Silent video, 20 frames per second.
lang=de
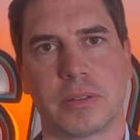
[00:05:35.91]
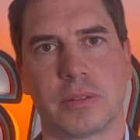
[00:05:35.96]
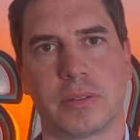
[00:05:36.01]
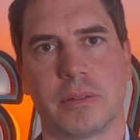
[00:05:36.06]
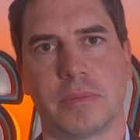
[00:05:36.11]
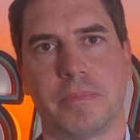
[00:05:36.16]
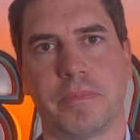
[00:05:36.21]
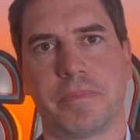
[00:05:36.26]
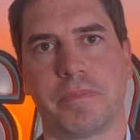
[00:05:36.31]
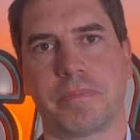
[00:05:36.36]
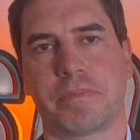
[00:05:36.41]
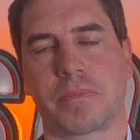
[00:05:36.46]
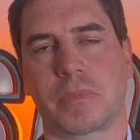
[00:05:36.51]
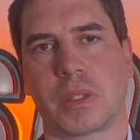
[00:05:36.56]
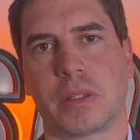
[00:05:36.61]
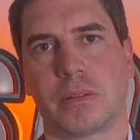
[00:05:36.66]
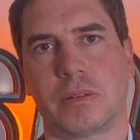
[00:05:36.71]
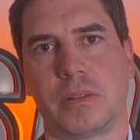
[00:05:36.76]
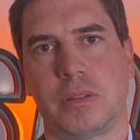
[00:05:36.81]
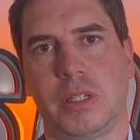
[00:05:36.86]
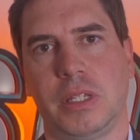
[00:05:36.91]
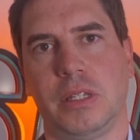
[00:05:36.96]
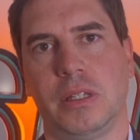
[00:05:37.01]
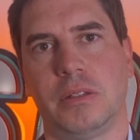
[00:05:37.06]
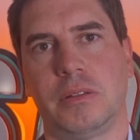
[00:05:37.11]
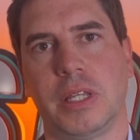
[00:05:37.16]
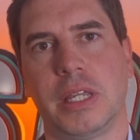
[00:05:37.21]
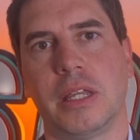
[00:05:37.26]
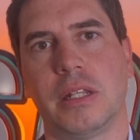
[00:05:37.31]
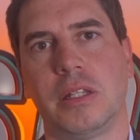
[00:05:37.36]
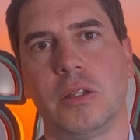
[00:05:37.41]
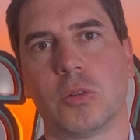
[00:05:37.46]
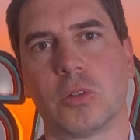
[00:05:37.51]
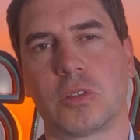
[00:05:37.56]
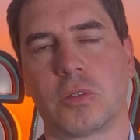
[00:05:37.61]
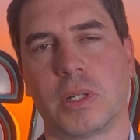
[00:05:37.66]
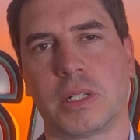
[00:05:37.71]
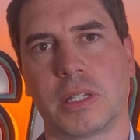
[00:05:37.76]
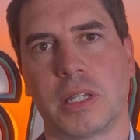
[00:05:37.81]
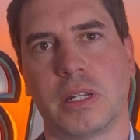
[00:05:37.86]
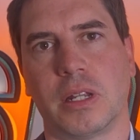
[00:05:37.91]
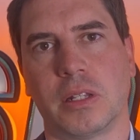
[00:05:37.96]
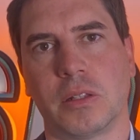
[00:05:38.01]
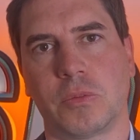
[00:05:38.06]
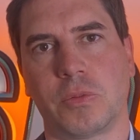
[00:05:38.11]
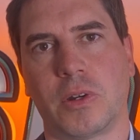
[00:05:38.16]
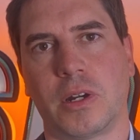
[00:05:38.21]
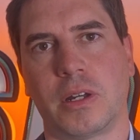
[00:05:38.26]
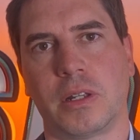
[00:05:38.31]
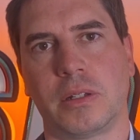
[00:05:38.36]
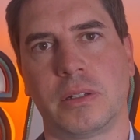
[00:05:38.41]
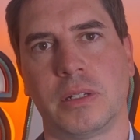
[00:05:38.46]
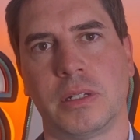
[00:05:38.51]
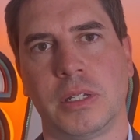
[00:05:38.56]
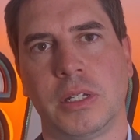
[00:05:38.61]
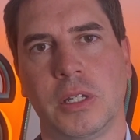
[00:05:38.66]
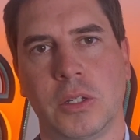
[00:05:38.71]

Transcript: Ähm, die Dinge, die uns dort genannt waren